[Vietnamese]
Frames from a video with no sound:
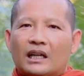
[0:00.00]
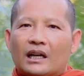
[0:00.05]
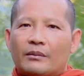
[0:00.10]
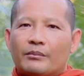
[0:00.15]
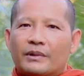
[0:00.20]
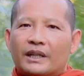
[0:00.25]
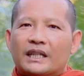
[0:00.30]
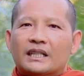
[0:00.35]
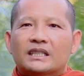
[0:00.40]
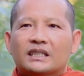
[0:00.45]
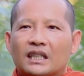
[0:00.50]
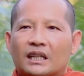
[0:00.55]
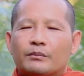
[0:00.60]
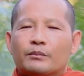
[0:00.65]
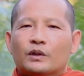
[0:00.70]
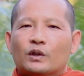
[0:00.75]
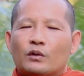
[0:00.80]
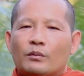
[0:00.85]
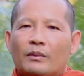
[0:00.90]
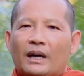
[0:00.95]
đầm rơi chặt
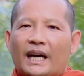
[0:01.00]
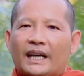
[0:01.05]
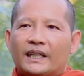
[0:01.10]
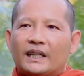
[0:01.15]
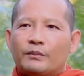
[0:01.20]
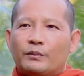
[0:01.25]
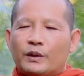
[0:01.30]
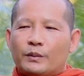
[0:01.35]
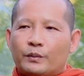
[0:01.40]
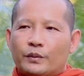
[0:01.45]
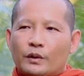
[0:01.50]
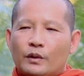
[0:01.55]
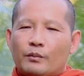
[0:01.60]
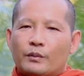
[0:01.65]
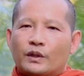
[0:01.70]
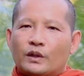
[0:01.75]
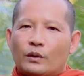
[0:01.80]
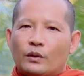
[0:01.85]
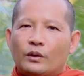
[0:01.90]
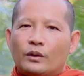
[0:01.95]
mình nuôi bán này thì pro
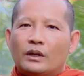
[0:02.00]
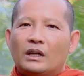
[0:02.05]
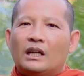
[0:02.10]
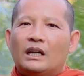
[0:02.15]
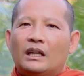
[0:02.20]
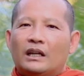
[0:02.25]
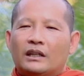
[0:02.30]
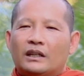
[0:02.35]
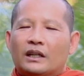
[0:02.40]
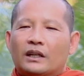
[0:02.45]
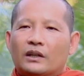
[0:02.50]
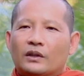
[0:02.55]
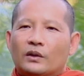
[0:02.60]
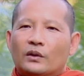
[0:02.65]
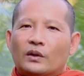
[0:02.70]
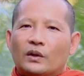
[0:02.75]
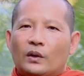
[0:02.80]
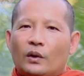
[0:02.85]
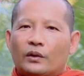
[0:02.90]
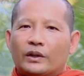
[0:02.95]
mình nuôi được
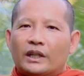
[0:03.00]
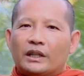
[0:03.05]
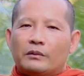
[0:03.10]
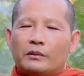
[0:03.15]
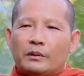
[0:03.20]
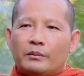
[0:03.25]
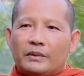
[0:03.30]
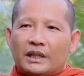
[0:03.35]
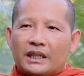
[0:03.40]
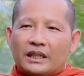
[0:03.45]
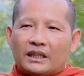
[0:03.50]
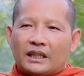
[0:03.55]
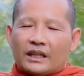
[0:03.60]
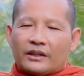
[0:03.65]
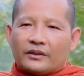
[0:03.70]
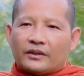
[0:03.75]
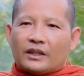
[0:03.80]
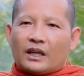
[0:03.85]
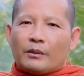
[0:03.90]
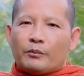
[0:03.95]
không lộc này về miền nè
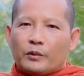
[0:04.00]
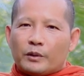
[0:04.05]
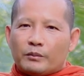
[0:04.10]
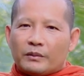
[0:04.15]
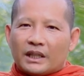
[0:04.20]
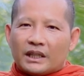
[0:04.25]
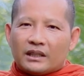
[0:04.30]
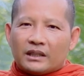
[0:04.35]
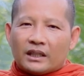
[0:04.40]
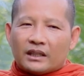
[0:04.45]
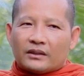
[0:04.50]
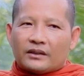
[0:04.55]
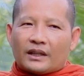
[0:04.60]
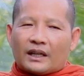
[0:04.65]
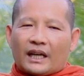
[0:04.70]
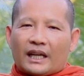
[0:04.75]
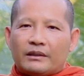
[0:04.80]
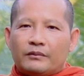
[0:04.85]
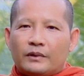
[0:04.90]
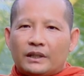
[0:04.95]
shop về miền nè
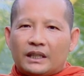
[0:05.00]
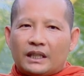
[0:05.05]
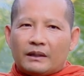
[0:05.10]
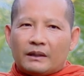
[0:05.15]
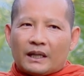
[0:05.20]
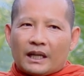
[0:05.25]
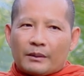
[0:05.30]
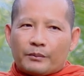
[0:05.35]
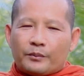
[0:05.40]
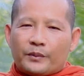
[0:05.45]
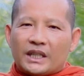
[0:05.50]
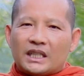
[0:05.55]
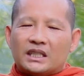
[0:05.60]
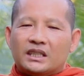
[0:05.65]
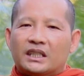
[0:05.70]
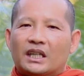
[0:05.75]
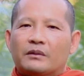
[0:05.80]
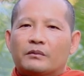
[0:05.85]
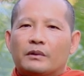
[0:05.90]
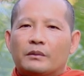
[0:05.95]
sờ lánh về miền nè pin
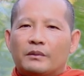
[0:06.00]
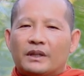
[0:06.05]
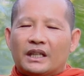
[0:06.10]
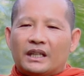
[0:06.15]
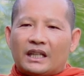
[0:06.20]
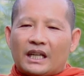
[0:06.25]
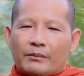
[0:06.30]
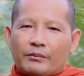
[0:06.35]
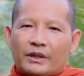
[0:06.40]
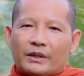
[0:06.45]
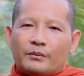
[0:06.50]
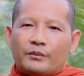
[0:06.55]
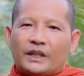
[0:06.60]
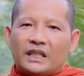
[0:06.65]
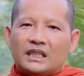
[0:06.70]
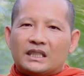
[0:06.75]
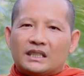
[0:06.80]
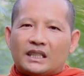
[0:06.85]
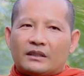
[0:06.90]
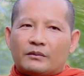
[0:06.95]
chất về miền nè mình
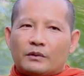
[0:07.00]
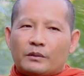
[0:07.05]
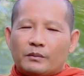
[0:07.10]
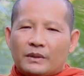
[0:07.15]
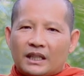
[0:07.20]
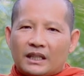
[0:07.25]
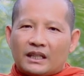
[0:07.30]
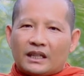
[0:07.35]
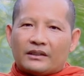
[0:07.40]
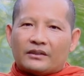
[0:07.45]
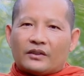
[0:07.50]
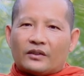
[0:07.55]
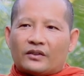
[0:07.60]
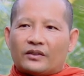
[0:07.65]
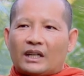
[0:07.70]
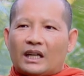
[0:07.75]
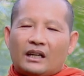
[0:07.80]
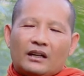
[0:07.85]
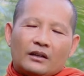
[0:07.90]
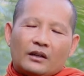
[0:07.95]
pin chất về miền nè sờ
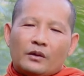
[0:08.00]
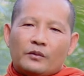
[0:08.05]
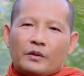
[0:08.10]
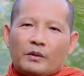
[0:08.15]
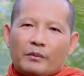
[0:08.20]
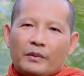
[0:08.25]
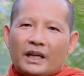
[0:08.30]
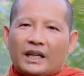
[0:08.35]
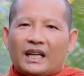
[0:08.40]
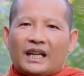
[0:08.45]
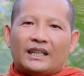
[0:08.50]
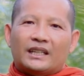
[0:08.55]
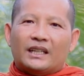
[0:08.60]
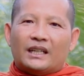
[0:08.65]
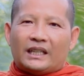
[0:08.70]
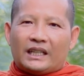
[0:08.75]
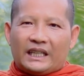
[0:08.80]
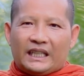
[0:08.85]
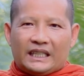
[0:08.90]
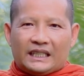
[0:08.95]
sáo hơi có về miền nè
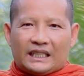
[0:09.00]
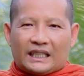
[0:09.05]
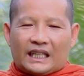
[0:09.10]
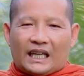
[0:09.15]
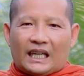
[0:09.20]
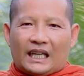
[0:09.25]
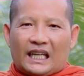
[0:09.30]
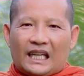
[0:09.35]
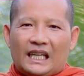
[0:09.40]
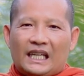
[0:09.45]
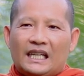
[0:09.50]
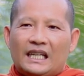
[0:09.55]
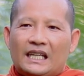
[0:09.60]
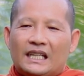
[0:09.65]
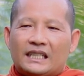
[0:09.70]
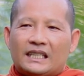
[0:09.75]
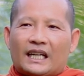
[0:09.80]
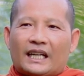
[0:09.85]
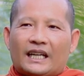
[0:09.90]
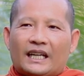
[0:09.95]
nần tiền chẳng này
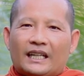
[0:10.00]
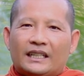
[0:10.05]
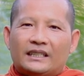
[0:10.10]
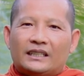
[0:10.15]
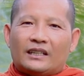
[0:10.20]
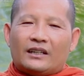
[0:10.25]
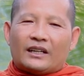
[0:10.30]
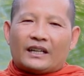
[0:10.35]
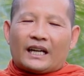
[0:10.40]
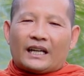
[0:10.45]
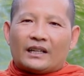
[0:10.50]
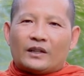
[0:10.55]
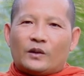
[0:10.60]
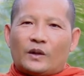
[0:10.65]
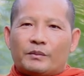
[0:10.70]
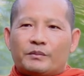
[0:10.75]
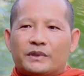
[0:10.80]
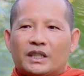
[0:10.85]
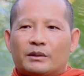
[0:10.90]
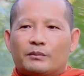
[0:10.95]
chẳng anh á dương ở đây
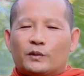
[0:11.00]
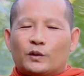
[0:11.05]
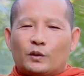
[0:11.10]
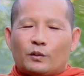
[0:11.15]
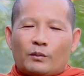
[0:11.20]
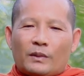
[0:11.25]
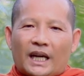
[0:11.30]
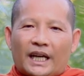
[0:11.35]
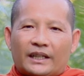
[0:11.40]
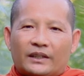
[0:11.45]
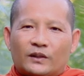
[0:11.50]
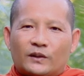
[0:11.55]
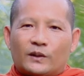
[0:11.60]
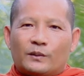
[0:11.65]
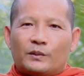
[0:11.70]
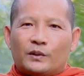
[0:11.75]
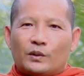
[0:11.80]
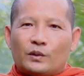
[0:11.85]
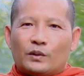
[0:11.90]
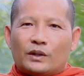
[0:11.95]
cọp chặt mình nuôi bán
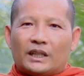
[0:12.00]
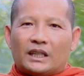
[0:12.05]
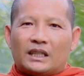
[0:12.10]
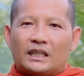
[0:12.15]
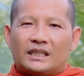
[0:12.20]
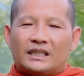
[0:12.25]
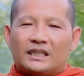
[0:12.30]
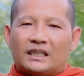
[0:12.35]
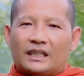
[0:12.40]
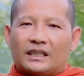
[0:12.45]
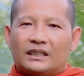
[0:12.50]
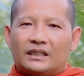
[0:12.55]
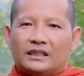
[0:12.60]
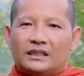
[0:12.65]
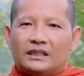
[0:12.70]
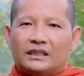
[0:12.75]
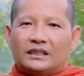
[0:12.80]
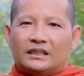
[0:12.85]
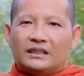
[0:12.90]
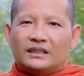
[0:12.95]
cọp ruột kê chẳng
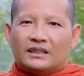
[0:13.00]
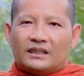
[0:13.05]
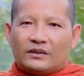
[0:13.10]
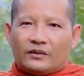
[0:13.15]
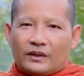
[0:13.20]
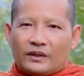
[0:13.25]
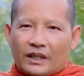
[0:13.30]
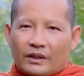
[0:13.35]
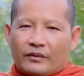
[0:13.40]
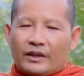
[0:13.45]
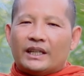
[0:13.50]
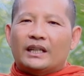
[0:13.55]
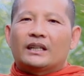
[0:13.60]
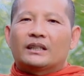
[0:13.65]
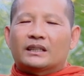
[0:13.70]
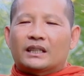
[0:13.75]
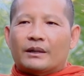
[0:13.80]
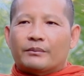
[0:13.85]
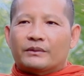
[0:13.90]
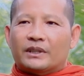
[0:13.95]
từ vừa với để
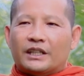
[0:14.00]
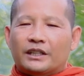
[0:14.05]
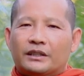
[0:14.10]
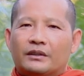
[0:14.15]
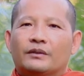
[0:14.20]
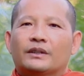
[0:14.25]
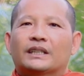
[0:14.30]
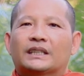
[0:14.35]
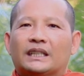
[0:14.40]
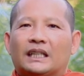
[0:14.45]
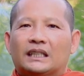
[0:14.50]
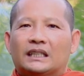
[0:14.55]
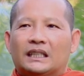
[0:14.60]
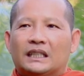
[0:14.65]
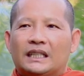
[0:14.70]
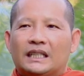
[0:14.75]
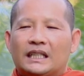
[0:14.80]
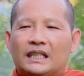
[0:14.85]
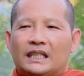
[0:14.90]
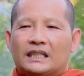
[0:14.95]
làm tới vừa từ
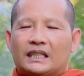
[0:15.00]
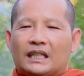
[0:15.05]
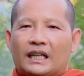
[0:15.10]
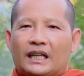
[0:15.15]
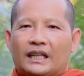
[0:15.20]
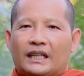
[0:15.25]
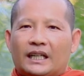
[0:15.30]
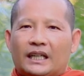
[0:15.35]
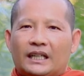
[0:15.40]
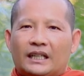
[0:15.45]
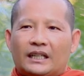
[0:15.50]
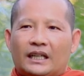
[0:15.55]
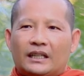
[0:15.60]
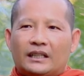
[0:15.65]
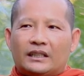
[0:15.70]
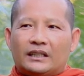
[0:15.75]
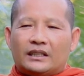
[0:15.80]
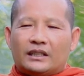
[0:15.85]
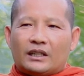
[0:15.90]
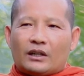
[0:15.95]
chẳng anh á
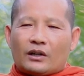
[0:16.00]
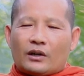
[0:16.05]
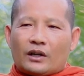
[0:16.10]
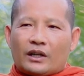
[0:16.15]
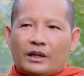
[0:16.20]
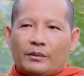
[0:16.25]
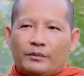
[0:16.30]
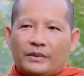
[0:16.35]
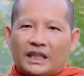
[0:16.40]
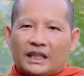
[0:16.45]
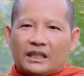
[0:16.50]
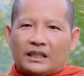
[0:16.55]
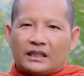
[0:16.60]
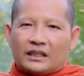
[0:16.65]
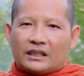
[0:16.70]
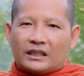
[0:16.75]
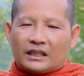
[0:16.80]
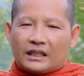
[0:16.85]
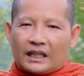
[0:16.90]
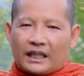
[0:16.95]
hay
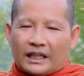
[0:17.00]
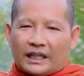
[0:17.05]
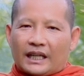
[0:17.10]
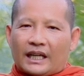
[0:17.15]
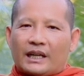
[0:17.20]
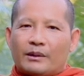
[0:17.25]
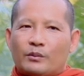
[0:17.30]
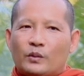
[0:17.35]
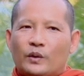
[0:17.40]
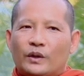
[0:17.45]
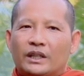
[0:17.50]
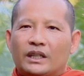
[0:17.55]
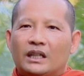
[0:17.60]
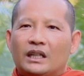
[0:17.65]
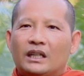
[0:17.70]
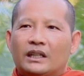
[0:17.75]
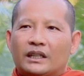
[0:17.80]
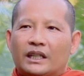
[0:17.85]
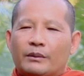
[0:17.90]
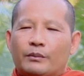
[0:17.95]
miền nè là muối
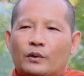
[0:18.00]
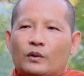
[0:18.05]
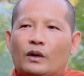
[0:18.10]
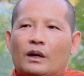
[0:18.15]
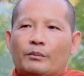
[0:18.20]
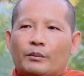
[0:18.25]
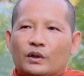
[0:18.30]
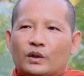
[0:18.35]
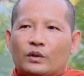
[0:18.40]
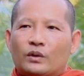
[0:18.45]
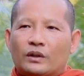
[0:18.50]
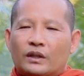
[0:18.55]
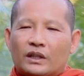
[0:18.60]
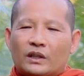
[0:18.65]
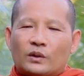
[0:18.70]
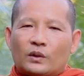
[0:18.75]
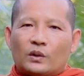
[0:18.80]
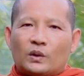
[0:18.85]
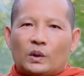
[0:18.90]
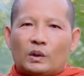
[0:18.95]
để cọp mình nuôi được
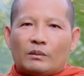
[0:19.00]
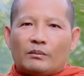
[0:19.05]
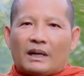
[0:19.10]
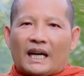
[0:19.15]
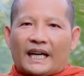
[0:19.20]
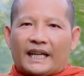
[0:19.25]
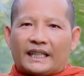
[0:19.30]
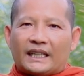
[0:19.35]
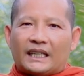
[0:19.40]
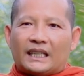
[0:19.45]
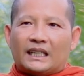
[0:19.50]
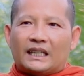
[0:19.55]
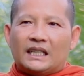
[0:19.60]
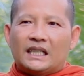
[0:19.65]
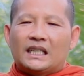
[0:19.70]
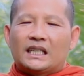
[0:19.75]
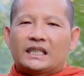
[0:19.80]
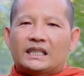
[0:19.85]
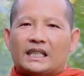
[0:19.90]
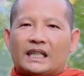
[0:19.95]
không lộc bán này
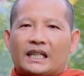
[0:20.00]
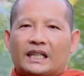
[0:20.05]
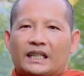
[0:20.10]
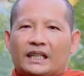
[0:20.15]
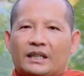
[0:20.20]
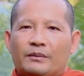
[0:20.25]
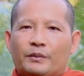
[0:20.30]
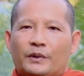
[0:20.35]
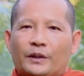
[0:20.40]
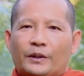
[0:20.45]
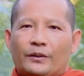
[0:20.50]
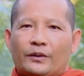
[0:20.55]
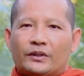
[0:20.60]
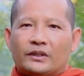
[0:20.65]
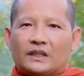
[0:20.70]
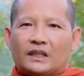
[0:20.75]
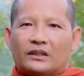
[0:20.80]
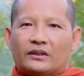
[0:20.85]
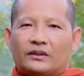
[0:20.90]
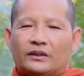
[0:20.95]
chẳng á nè còn
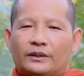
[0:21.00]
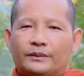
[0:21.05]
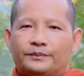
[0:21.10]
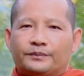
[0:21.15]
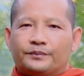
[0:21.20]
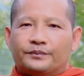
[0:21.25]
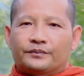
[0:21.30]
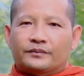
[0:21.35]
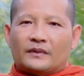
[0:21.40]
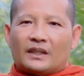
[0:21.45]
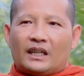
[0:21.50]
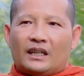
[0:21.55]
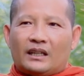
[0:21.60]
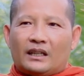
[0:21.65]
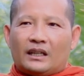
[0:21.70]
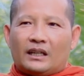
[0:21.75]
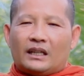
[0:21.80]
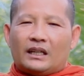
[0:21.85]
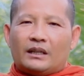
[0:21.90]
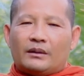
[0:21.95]
chẳng xong
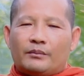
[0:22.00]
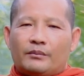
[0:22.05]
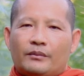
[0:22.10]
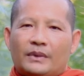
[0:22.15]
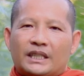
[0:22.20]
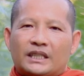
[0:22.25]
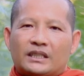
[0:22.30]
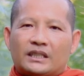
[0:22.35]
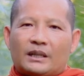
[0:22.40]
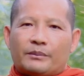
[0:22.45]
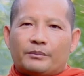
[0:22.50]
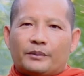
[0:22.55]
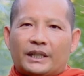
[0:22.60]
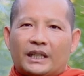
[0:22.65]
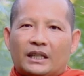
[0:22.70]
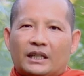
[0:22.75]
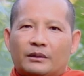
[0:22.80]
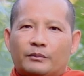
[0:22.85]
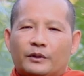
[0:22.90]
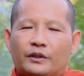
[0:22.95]
à, bánh chọc và
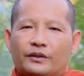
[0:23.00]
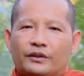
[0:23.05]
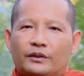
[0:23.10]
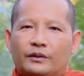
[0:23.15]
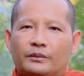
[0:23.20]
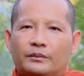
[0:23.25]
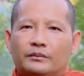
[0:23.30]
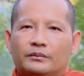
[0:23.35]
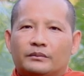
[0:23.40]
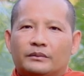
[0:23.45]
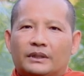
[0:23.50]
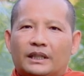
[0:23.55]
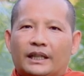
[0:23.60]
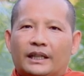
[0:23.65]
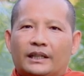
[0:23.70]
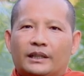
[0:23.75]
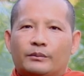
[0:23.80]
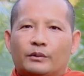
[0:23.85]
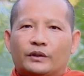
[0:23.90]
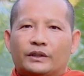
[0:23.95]
năng vào xong
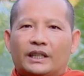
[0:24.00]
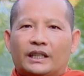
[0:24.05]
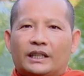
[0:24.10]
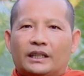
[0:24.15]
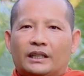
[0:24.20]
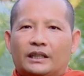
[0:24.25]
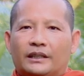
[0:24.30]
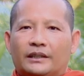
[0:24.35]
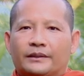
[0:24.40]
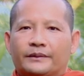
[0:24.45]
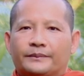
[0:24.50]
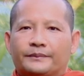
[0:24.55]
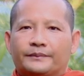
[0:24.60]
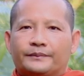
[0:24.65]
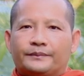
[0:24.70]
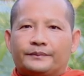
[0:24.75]
à, mô tình yêu.